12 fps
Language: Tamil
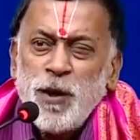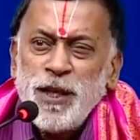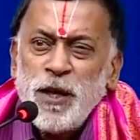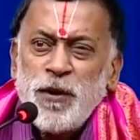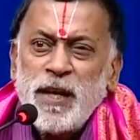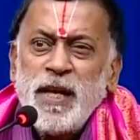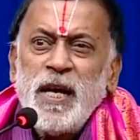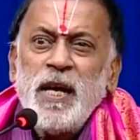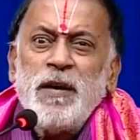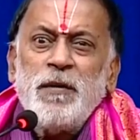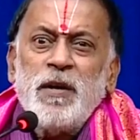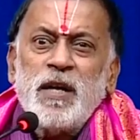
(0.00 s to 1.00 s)
முடிஞ்ச உடனே
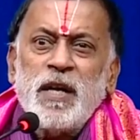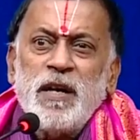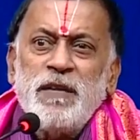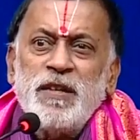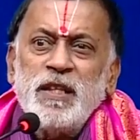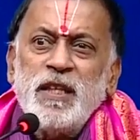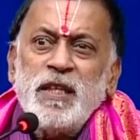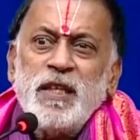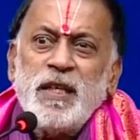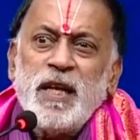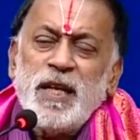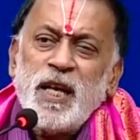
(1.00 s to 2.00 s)
அவரை வந்து
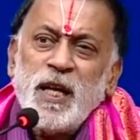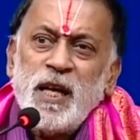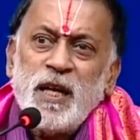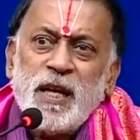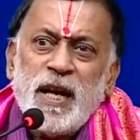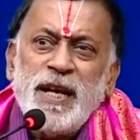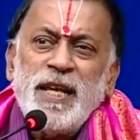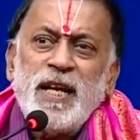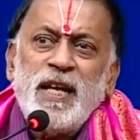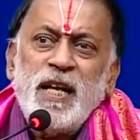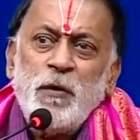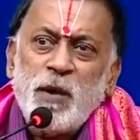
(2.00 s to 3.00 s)
எல்லோரும்
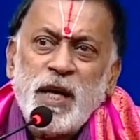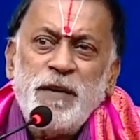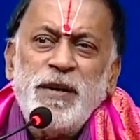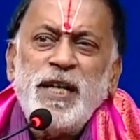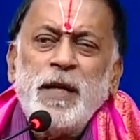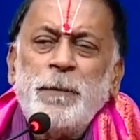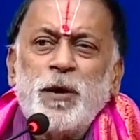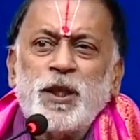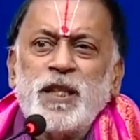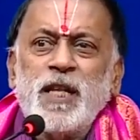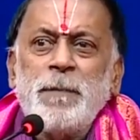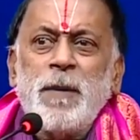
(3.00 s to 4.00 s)
கலைஞர்கள்லாம் உடனே வீட்டுக்கு
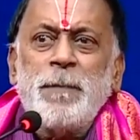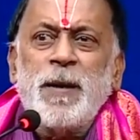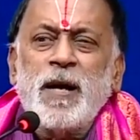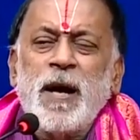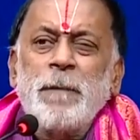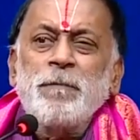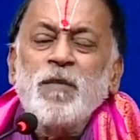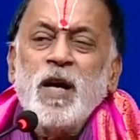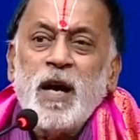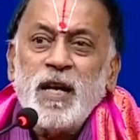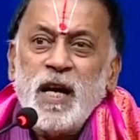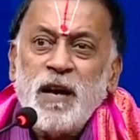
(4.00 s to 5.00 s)
போகிறதுக்கு தான் பார்ப்பாங்க
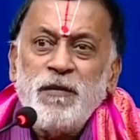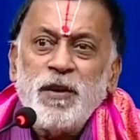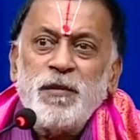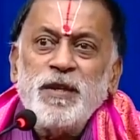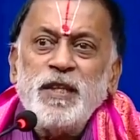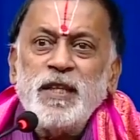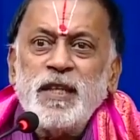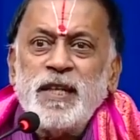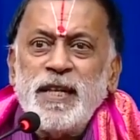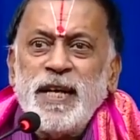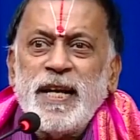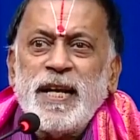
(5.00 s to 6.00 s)
ஆனால் அவர் வந்து
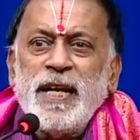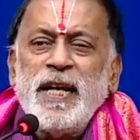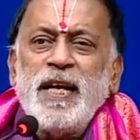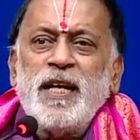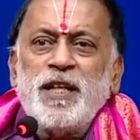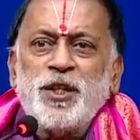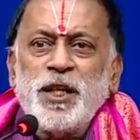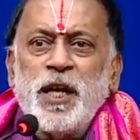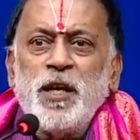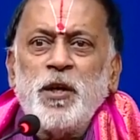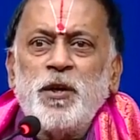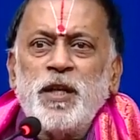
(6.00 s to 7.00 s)
கீழே இறங்கி
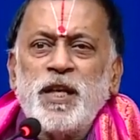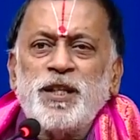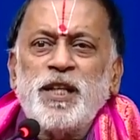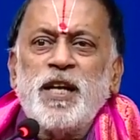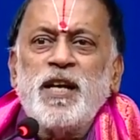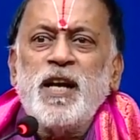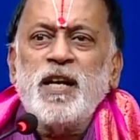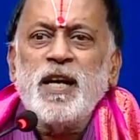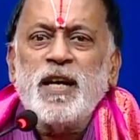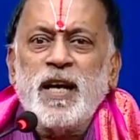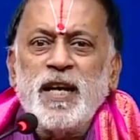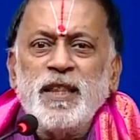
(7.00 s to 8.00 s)
ரசிகர்களோடு ரசிகர்களாக
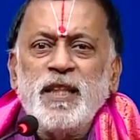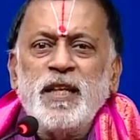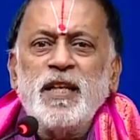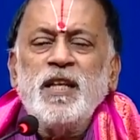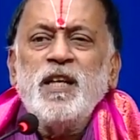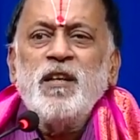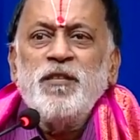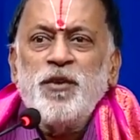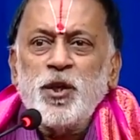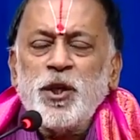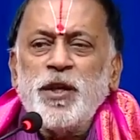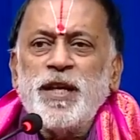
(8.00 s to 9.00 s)
கலந்து
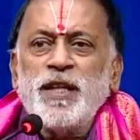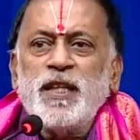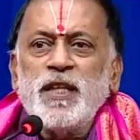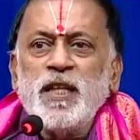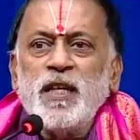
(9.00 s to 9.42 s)
ஃபோட்டோ எடுத்து